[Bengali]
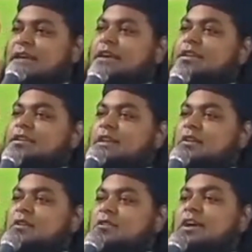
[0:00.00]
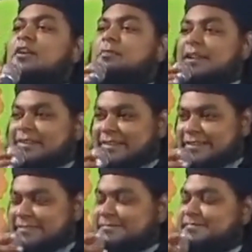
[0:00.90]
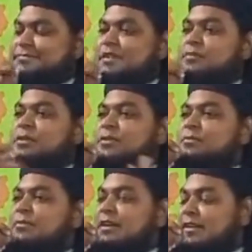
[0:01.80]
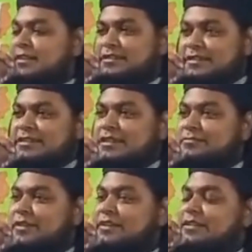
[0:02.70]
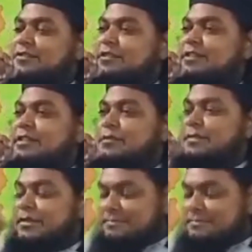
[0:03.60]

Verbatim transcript: এটা দেওয়া হইলো নায়ক মান্নাকে মরহুম মান্না এসে তার বয়ানটা করতেছে এইভাবে